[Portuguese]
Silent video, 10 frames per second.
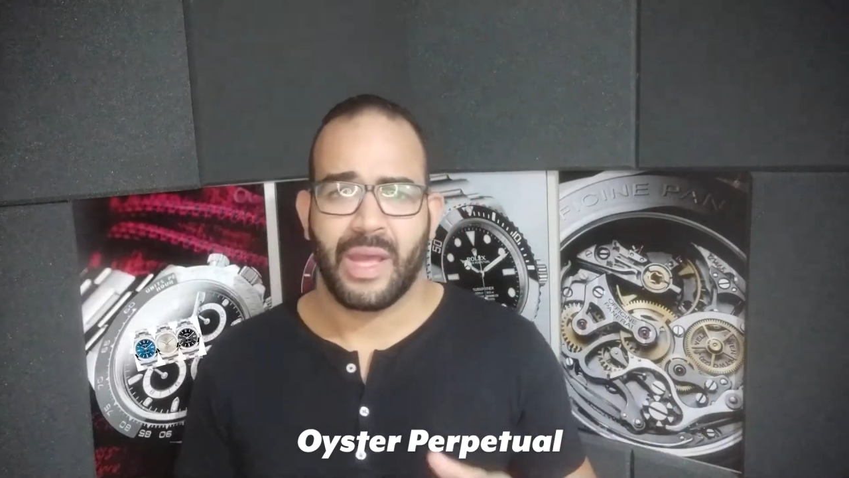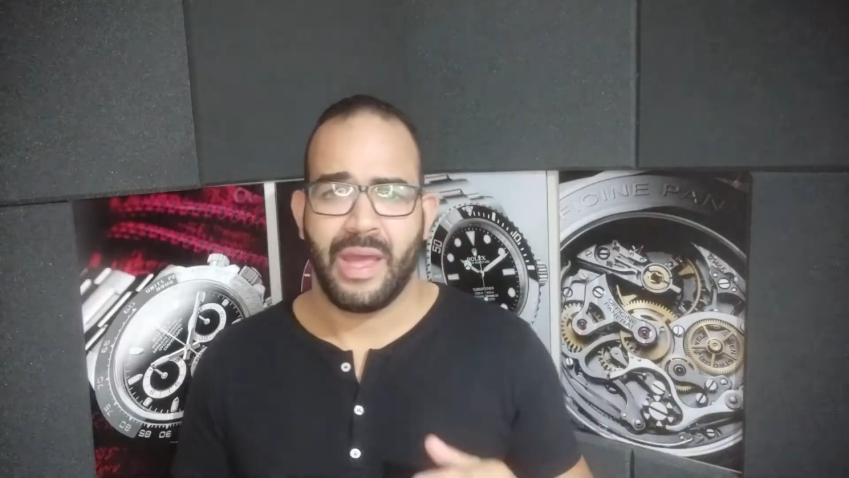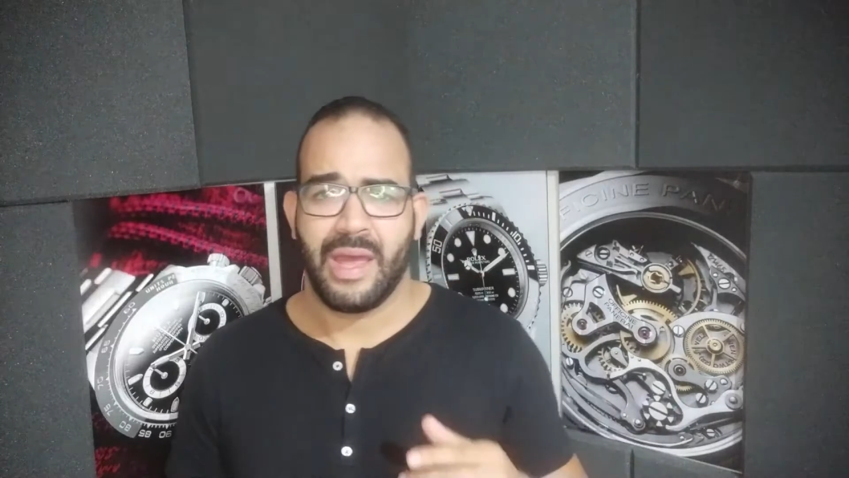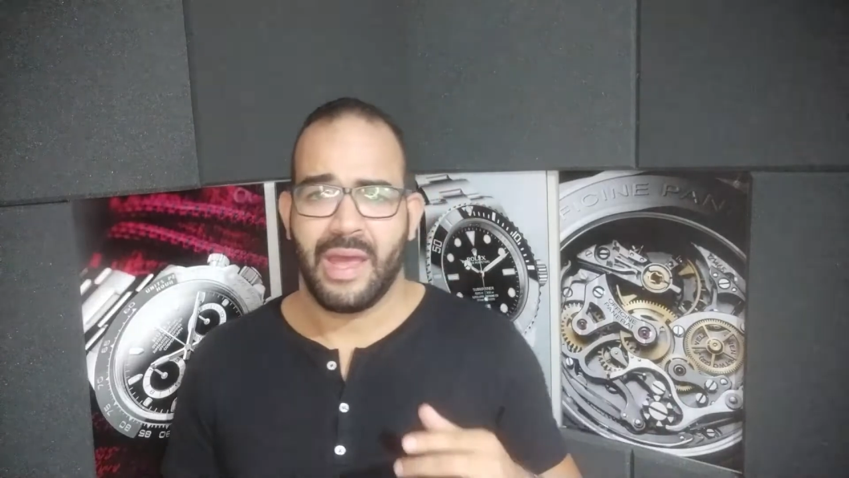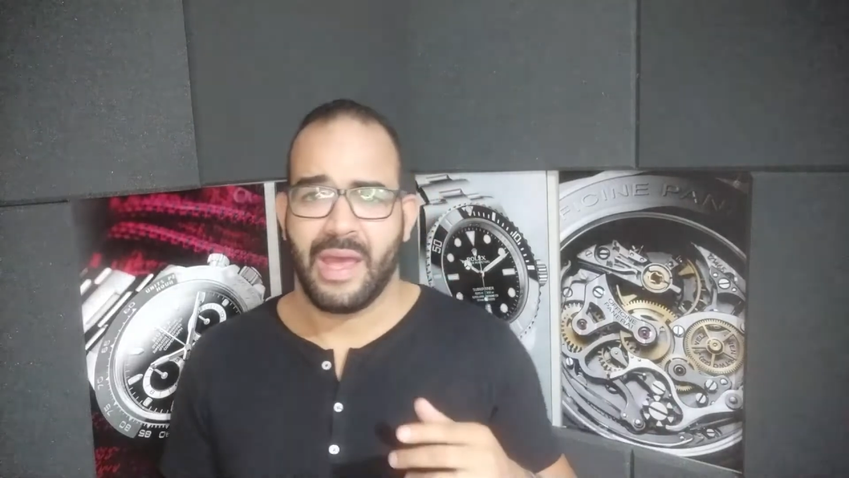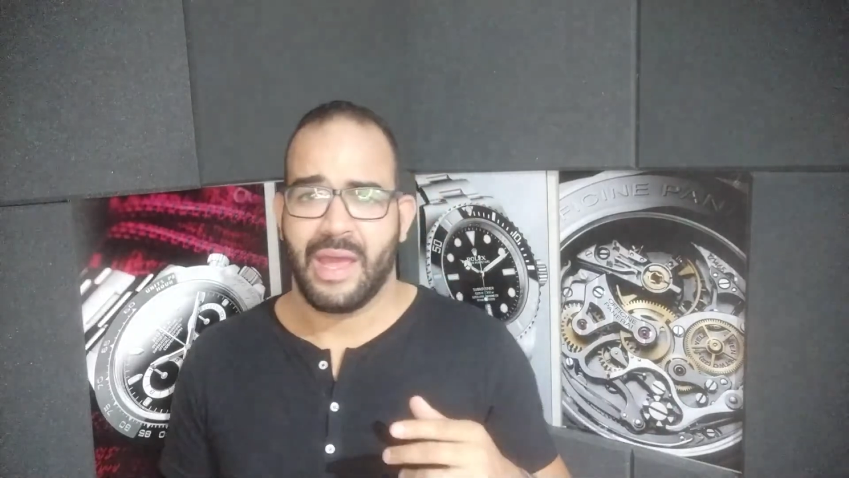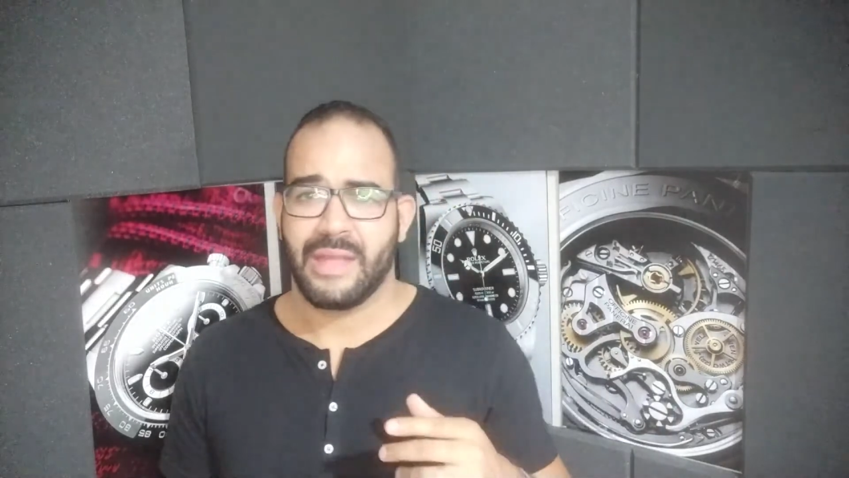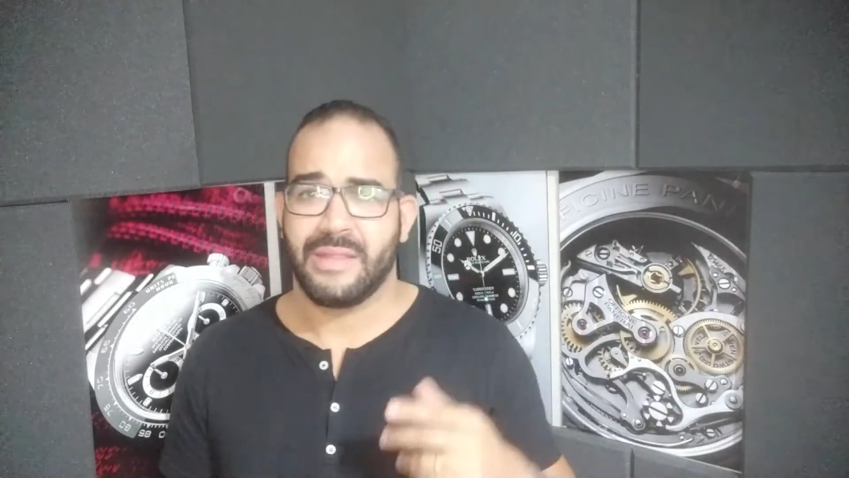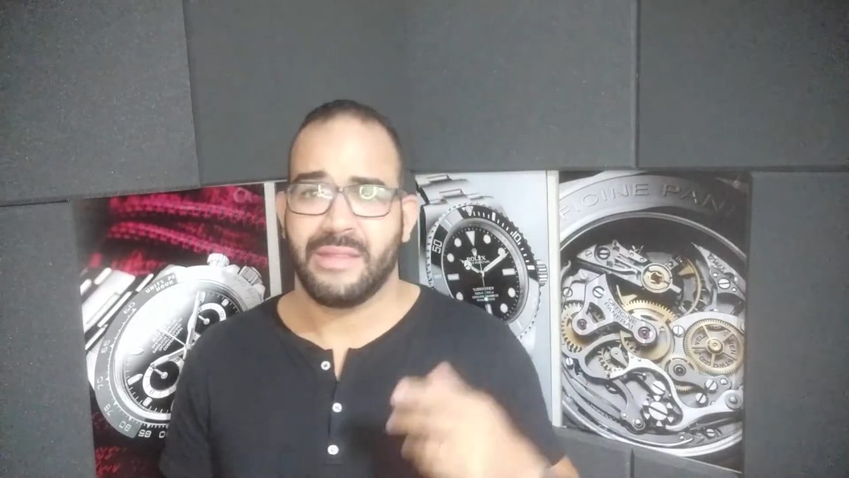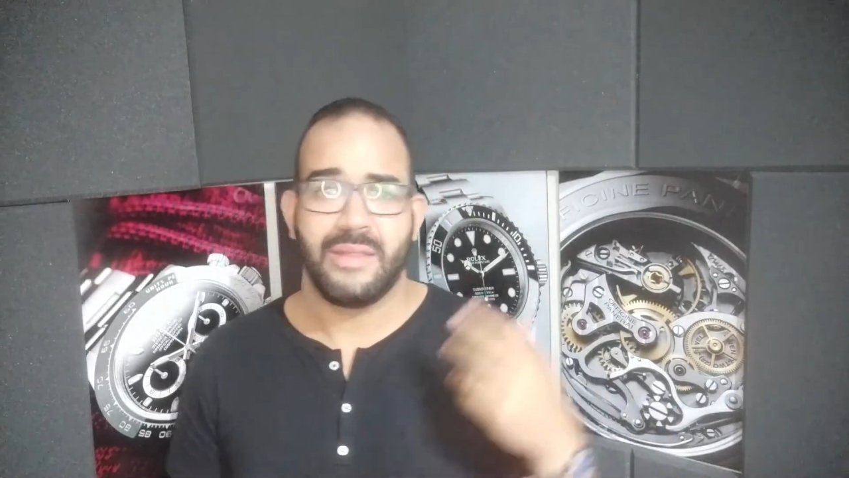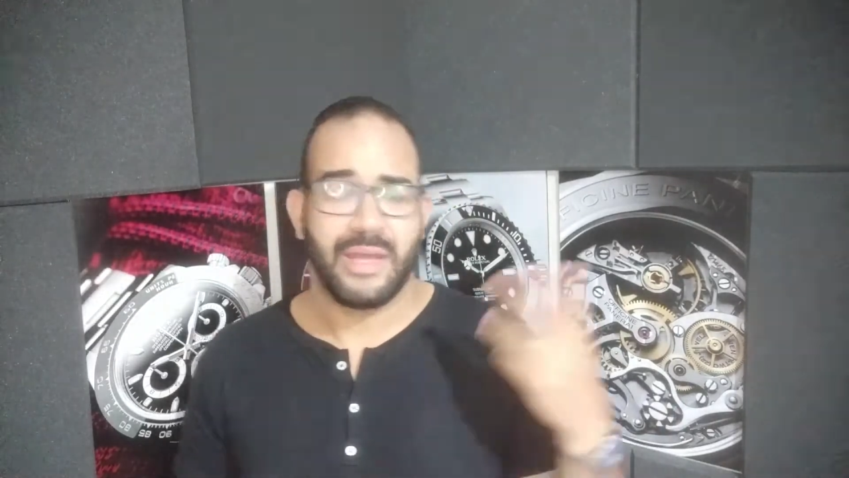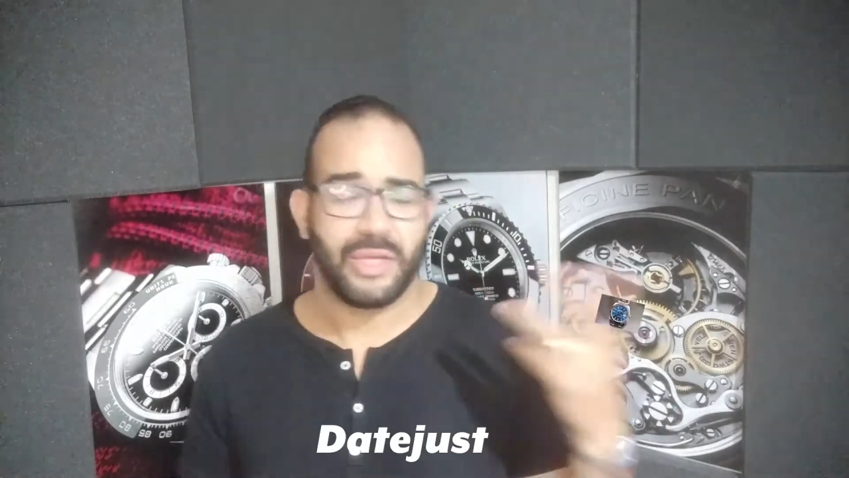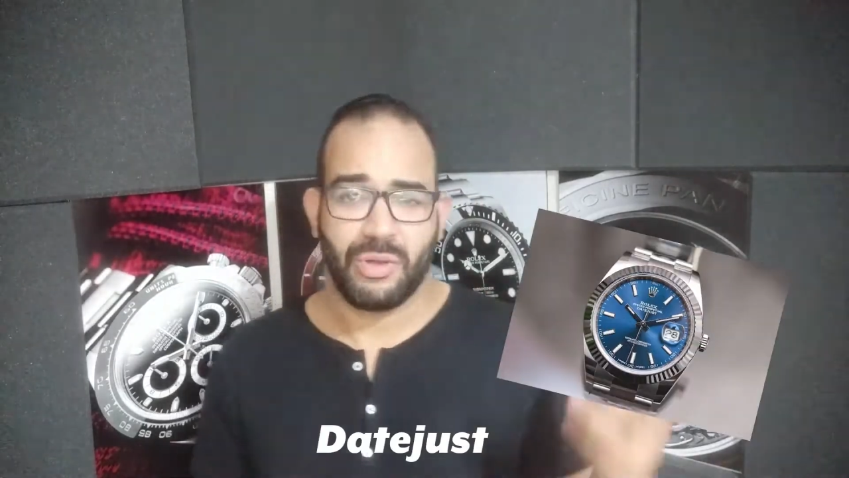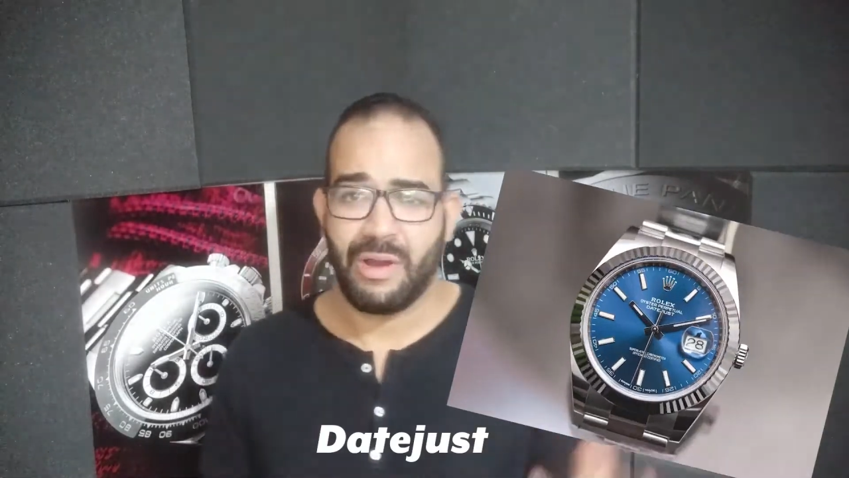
é, DJ,